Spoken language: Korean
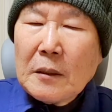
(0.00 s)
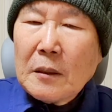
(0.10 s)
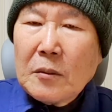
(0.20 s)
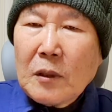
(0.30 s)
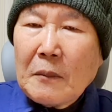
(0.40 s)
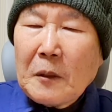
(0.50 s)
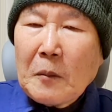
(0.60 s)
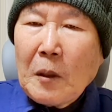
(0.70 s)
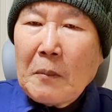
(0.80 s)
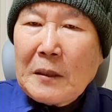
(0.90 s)

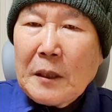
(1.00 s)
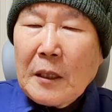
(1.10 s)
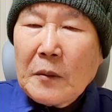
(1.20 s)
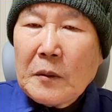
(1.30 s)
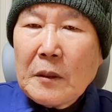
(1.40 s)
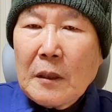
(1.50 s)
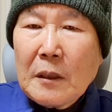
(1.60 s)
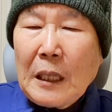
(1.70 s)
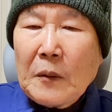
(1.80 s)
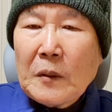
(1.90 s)
누가복음 얼마 전에도
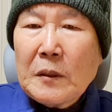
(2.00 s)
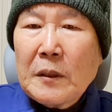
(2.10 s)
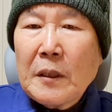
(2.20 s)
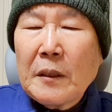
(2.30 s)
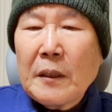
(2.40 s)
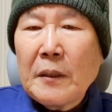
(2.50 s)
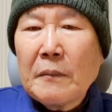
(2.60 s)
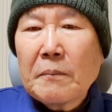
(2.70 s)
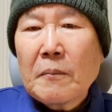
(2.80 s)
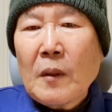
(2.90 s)
다루었을 텐데요.